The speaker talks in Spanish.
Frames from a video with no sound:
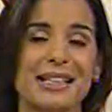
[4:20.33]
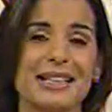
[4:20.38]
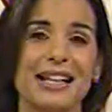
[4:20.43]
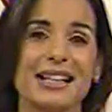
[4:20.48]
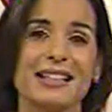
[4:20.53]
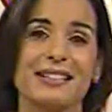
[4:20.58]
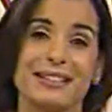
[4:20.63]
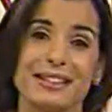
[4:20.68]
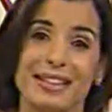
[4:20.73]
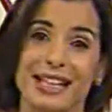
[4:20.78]

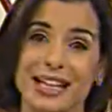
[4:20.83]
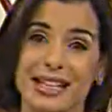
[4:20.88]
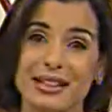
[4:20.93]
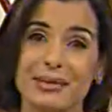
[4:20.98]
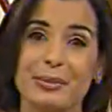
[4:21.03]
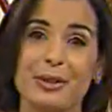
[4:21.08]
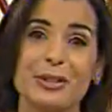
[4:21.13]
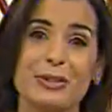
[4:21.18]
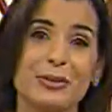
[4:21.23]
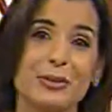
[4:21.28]
ya, ya
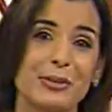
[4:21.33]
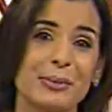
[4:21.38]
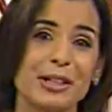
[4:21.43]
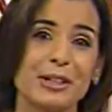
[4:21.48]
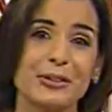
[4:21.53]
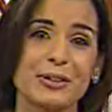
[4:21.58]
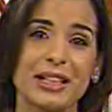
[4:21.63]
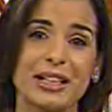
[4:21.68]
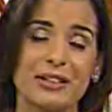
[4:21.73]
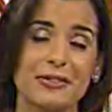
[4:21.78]
dimos
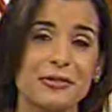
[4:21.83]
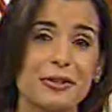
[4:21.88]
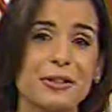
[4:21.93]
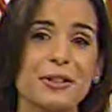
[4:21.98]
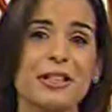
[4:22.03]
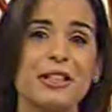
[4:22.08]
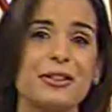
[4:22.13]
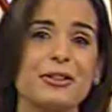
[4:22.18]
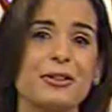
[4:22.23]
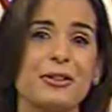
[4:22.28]
números
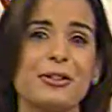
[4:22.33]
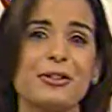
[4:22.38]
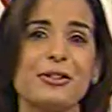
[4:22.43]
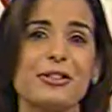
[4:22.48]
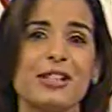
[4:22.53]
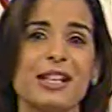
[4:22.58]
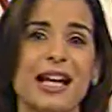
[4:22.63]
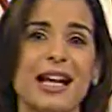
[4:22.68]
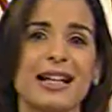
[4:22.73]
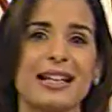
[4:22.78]
telefónicos,
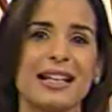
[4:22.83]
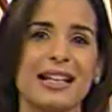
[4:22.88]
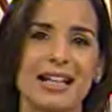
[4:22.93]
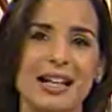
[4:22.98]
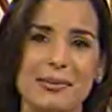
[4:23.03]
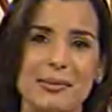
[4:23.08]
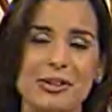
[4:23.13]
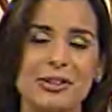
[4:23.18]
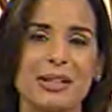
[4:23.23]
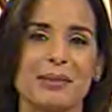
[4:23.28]
ya
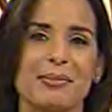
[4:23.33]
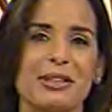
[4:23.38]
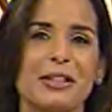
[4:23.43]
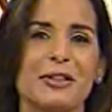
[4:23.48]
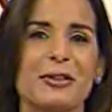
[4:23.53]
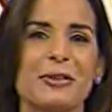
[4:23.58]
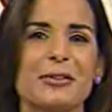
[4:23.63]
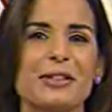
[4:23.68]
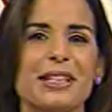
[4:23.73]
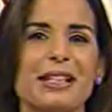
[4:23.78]
aclaramos también
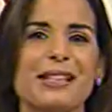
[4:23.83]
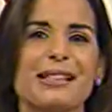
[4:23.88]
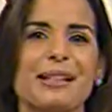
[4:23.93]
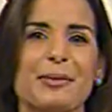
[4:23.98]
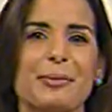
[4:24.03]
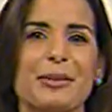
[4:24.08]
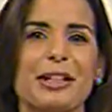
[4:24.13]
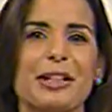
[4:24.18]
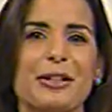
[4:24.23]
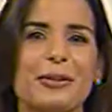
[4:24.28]
con quién se
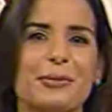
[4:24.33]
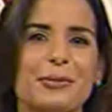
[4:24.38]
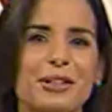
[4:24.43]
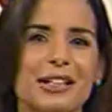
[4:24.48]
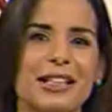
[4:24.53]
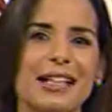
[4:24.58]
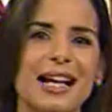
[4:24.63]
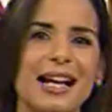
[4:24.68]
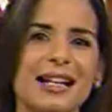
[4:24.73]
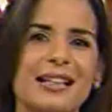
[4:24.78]
puede
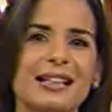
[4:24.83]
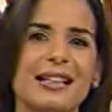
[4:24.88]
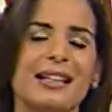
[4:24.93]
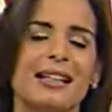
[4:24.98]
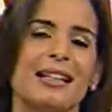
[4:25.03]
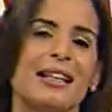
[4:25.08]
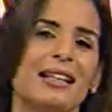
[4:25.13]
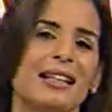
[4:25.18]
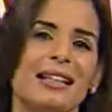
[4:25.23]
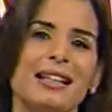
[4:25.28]
comunicar
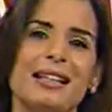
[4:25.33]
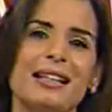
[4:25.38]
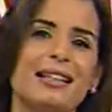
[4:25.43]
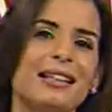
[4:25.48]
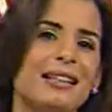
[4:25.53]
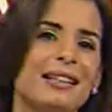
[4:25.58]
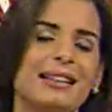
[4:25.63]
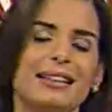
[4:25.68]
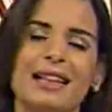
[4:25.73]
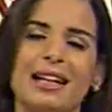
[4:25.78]

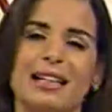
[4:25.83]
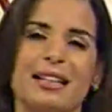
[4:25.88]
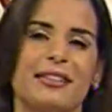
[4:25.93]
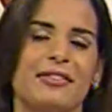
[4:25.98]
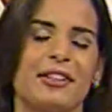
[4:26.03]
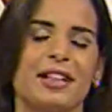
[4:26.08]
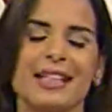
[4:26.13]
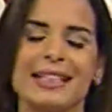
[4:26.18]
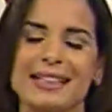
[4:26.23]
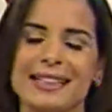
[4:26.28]
y, nada,
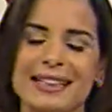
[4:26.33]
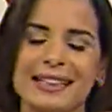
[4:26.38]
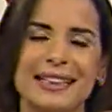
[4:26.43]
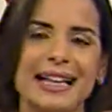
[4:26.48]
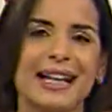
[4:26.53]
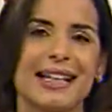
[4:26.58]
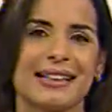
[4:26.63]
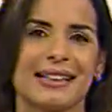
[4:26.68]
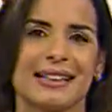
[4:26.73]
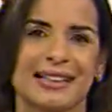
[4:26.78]

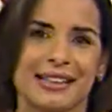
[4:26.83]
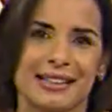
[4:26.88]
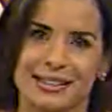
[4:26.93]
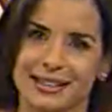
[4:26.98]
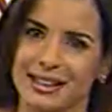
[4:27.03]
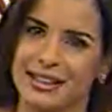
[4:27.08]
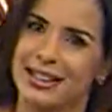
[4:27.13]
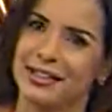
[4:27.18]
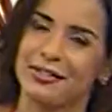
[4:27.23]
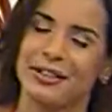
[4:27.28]
felicitar
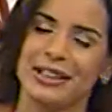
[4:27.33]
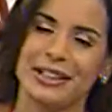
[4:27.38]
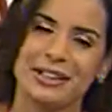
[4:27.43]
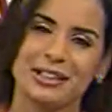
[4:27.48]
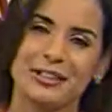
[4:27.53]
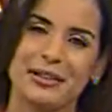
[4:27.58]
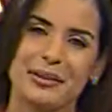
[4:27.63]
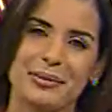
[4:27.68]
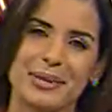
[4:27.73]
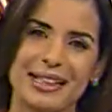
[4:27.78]

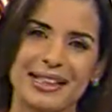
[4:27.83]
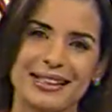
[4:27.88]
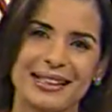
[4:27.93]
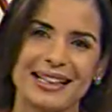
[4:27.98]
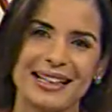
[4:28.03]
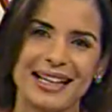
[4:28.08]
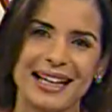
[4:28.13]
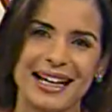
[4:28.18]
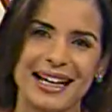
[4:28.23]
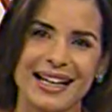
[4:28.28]

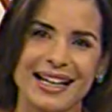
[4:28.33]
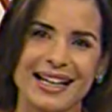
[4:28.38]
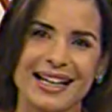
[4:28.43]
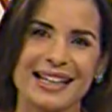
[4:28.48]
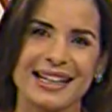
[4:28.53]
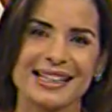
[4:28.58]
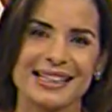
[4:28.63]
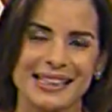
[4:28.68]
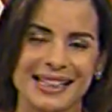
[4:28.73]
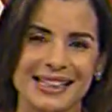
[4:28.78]
definitivamente a
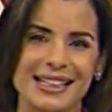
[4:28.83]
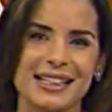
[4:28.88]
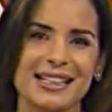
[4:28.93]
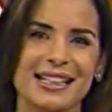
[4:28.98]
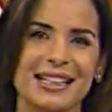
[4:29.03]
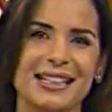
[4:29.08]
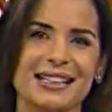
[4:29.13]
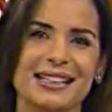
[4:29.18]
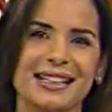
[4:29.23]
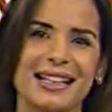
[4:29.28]
estas
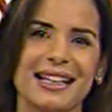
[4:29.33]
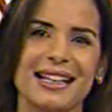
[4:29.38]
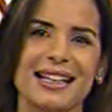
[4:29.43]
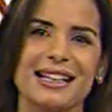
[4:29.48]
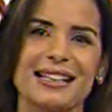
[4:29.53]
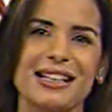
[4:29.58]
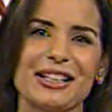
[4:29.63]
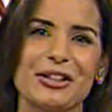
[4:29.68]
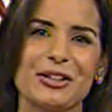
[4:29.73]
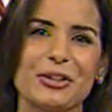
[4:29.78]
chicas que
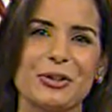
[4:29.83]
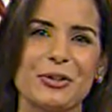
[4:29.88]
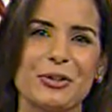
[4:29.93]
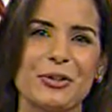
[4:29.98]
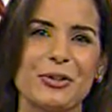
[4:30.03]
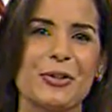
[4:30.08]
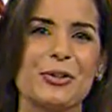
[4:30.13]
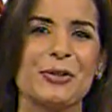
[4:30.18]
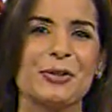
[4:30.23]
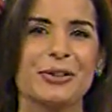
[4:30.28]
han hecho
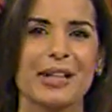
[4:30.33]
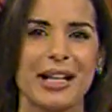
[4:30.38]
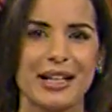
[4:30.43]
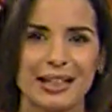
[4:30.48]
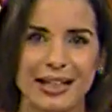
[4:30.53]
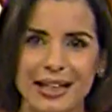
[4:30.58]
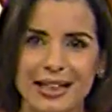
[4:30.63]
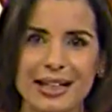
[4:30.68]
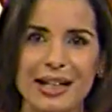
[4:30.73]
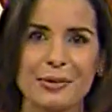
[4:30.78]
una
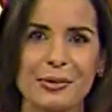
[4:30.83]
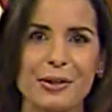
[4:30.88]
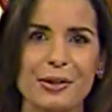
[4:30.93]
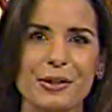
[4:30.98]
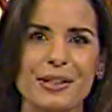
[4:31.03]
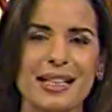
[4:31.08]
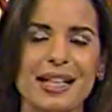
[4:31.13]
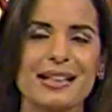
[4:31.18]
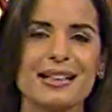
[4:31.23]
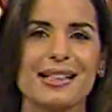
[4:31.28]
gran labor
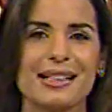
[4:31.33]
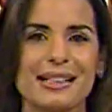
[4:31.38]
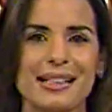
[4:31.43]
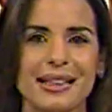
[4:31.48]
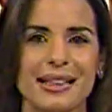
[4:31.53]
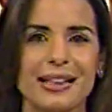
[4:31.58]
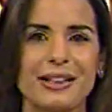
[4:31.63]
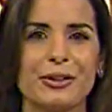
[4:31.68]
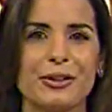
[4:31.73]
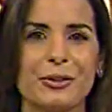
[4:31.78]
y han
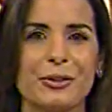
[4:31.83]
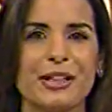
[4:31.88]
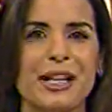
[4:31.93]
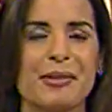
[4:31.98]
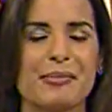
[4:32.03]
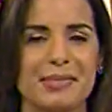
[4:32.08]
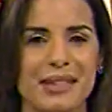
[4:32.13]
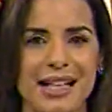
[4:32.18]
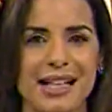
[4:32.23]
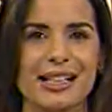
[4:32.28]
decidido
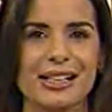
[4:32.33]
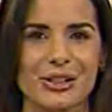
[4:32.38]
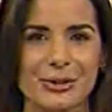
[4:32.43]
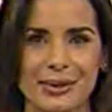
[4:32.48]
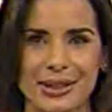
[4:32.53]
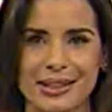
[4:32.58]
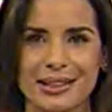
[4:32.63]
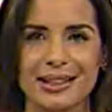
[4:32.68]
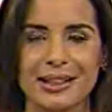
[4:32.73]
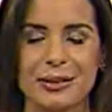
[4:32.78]
cambiar su
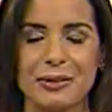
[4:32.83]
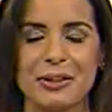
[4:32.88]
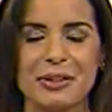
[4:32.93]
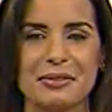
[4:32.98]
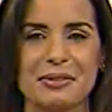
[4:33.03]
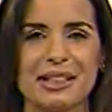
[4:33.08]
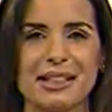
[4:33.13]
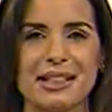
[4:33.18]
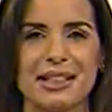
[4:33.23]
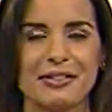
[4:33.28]
estilo de
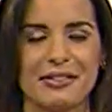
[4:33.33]
vida.